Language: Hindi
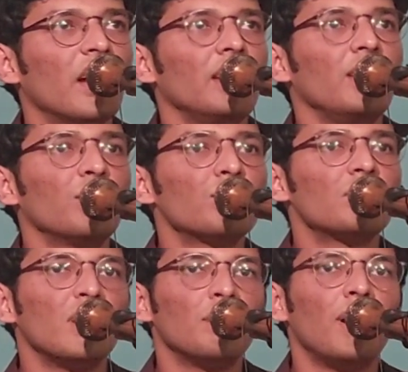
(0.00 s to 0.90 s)
यानी
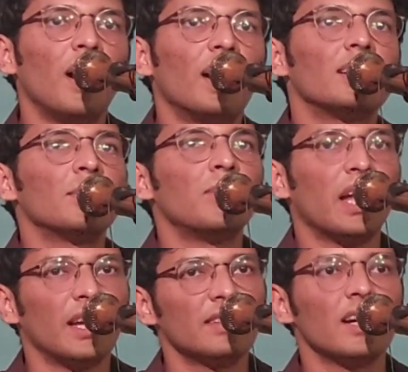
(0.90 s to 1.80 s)
उससे बात
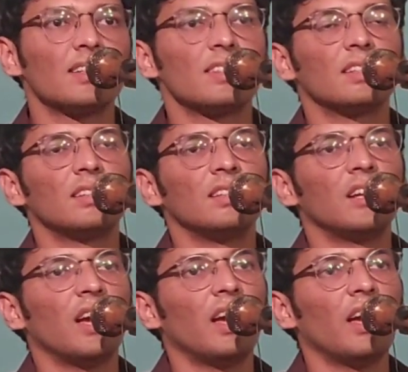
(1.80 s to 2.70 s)
बढ़ाई जा सकती
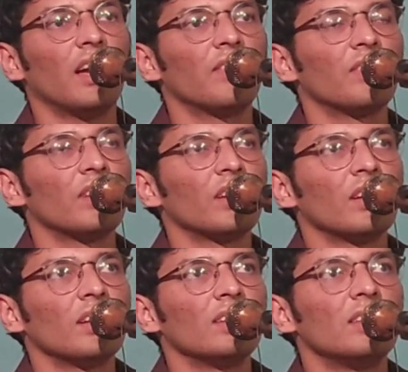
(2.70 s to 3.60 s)
है
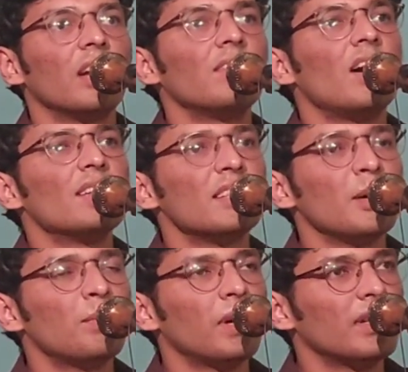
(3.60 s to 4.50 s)

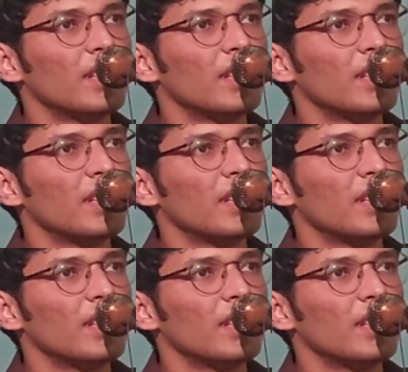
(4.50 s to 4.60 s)
दरवाज़े पर